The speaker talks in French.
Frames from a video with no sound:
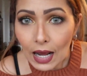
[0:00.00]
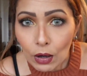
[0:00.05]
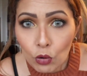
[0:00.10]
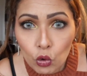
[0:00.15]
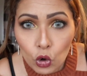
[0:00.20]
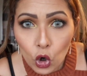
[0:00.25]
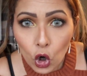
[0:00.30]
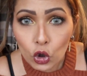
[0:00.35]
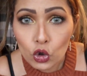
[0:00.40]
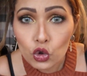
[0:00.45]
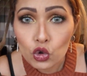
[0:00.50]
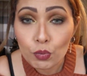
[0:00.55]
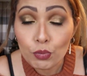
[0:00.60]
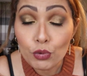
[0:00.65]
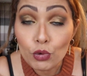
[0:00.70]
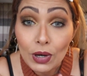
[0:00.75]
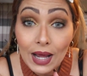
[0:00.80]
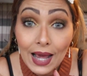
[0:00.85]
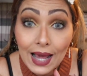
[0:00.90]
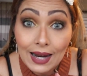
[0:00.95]
La couleur du
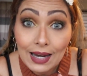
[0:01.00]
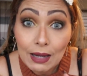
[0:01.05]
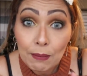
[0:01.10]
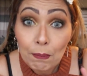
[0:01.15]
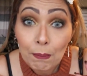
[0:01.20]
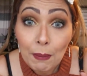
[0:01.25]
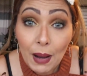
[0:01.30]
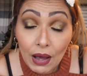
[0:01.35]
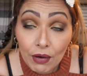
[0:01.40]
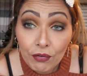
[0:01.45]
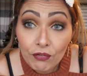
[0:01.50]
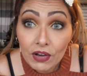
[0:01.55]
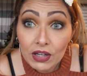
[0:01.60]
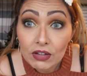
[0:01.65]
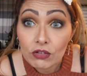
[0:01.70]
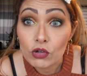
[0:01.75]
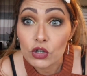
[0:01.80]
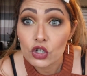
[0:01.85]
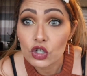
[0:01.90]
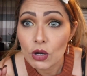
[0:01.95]
pull, elle est
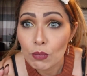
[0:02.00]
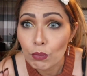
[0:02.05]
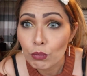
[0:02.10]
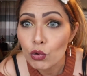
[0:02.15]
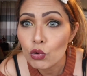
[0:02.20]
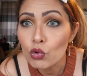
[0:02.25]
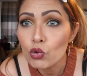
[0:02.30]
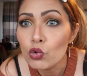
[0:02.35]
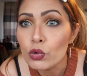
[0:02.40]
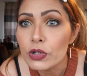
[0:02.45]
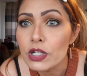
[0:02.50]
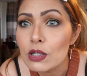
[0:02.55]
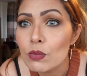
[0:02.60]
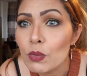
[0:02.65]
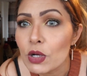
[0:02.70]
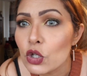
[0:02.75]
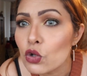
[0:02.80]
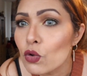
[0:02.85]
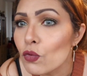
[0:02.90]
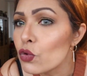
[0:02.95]
parfaite. J'aime beaucoup.
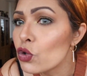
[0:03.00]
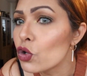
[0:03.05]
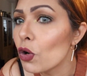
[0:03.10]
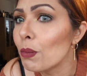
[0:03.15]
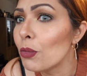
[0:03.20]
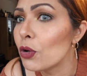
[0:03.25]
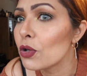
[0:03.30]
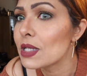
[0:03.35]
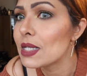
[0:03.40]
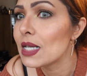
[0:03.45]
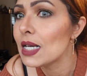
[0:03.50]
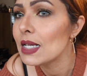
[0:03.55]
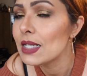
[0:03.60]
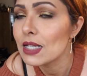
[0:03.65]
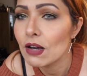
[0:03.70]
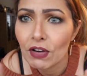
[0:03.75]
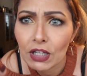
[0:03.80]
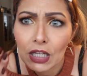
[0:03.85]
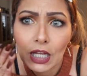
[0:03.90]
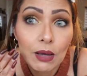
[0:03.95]
Dites-moi ce que vous en pensez.
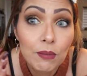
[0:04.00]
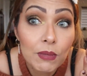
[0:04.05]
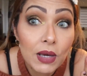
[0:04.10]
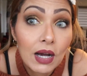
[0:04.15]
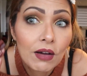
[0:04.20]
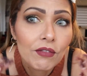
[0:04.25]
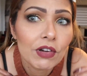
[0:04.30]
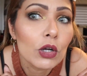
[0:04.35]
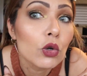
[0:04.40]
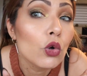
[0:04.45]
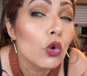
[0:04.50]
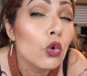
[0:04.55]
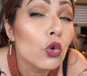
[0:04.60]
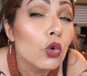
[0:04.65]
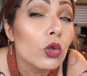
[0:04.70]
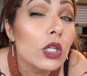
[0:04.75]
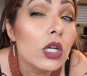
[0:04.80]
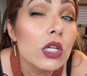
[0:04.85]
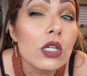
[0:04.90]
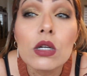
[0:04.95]
Ça va très bien avec le
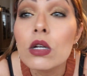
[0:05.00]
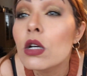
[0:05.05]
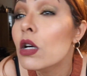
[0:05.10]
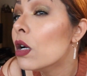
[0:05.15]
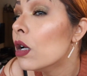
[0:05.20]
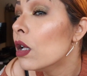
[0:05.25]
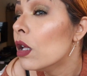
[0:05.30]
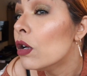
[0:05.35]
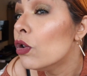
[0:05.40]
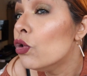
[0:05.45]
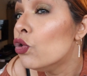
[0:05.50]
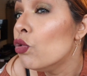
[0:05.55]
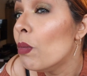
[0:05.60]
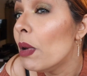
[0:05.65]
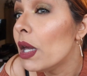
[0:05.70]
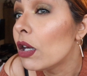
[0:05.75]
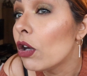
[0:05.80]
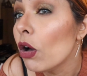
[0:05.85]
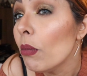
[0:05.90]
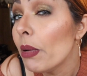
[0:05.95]
look du
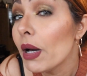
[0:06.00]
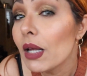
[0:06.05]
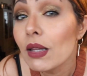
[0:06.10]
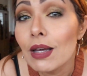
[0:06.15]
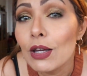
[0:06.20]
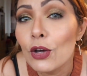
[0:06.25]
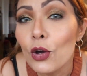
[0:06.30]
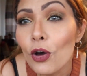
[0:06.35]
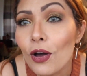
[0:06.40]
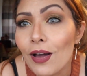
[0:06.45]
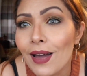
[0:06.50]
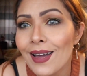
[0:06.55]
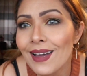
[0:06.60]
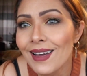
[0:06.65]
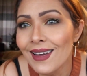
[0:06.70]
make-up hein, d'ailleurs.